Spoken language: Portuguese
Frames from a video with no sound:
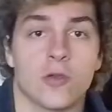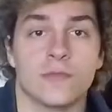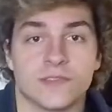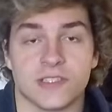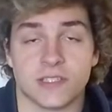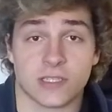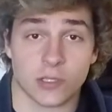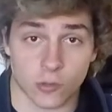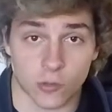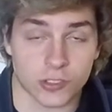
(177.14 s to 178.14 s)
Começando
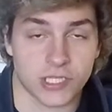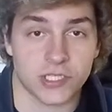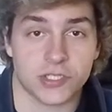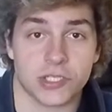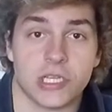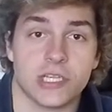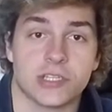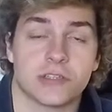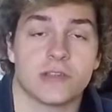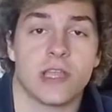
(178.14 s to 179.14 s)
então com os testes,
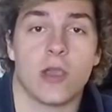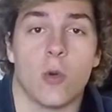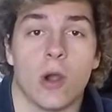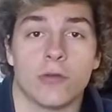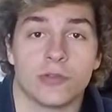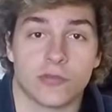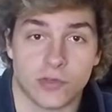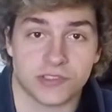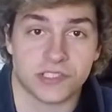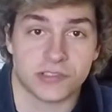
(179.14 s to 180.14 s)
este é o áudio que
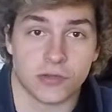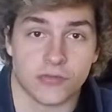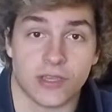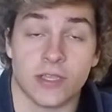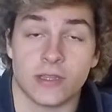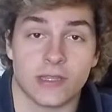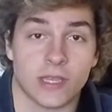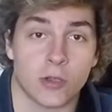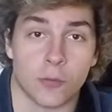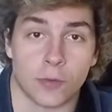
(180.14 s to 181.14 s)
vocês ouvem
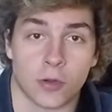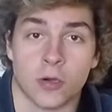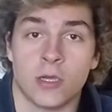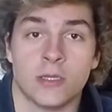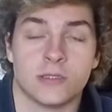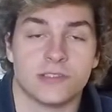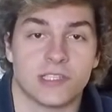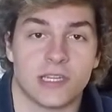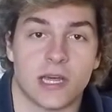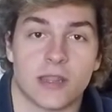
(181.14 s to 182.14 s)
da GoPro,
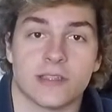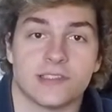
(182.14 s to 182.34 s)
sem nada,